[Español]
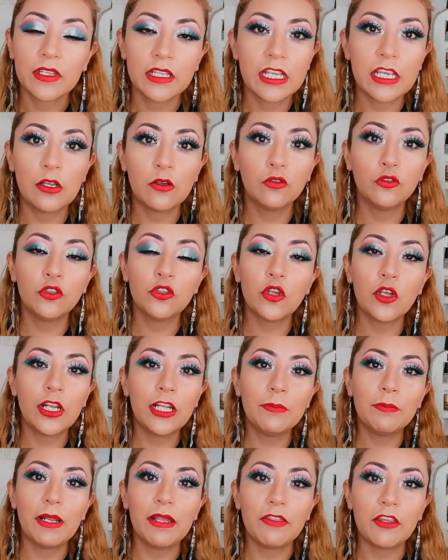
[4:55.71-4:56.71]
Incluso yo
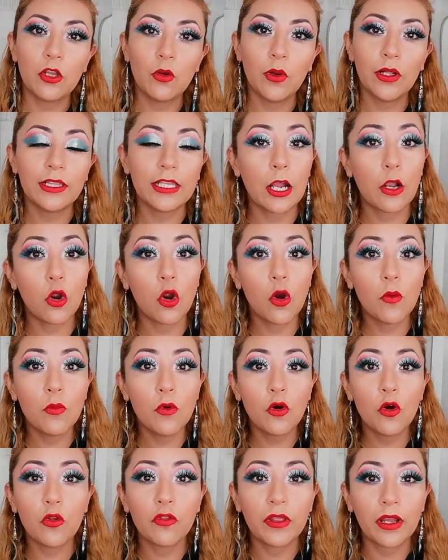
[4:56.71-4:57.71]
les platico hasta
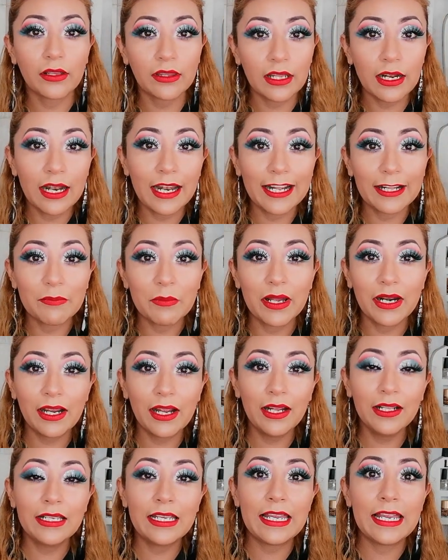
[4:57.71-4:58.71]
cómo contactar a las
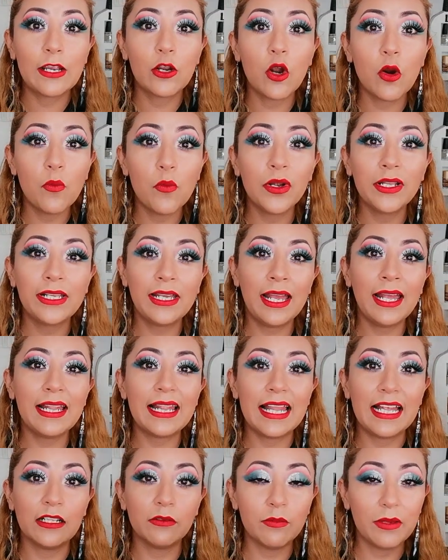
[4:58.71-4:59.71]
marcas y cómo es
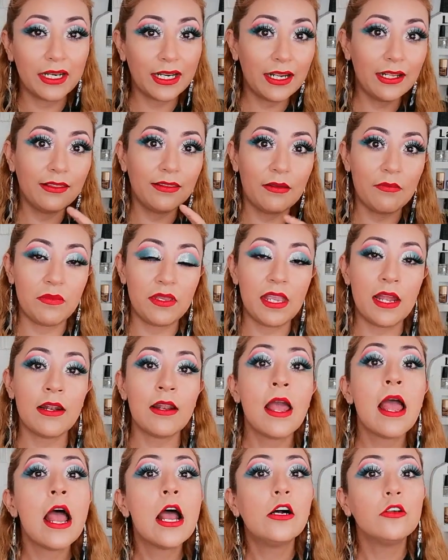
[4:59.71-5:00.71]
que las marcas tenían
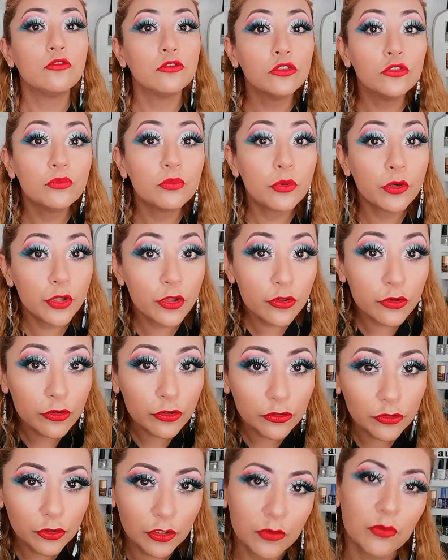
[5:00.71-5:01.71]
sus
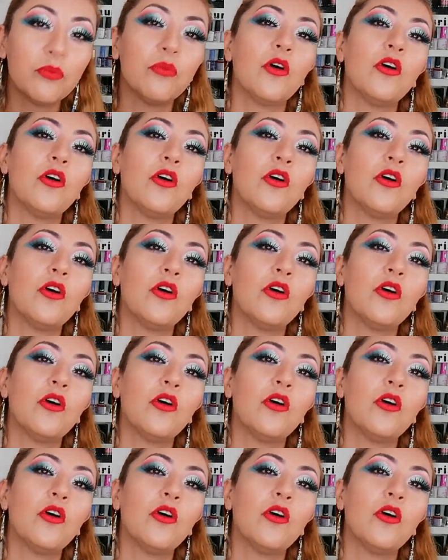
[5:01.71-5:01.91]
productos.